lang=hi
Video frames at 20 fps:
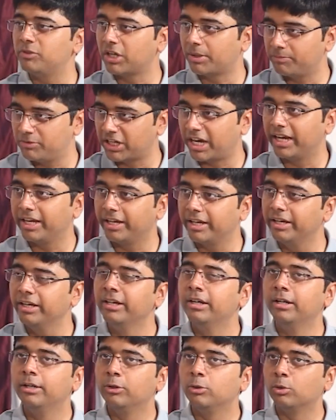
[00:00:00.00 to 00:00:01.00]
जब जाएंगे
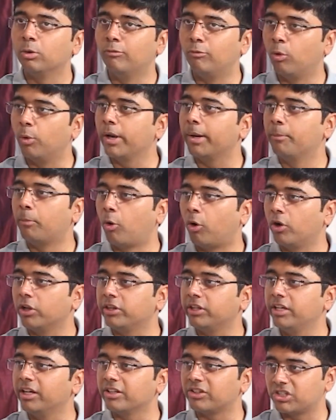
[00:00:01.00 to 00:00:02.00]
तो वो एक
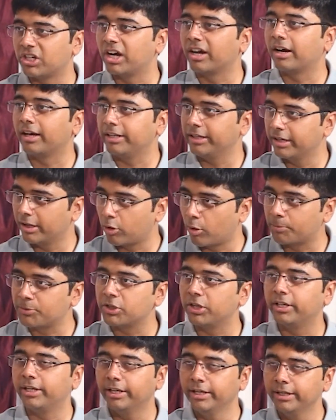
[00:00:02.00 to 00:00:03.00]
बहुत ही अच्छा करियर
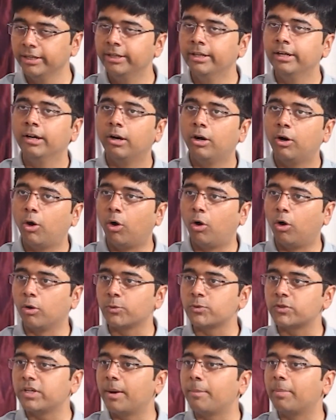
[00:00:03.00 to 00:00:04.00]
ऑप्शन है और
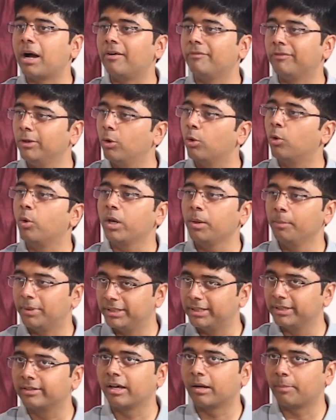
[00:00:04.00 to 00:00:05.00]
उससे आप काफ़ी लोगों की
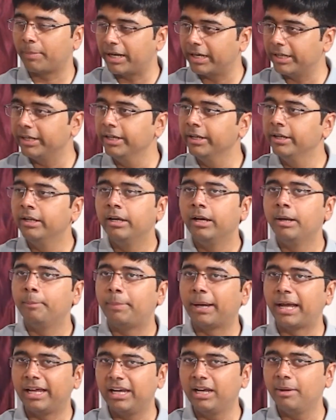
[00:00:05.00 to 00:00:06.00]
मदद कर पाएंगे
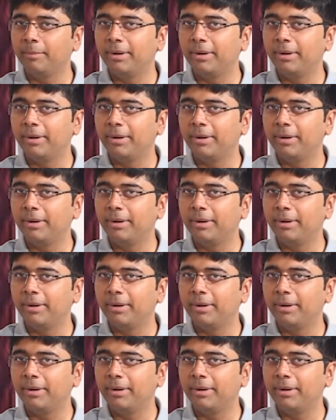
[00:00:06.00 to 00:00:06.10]
पहले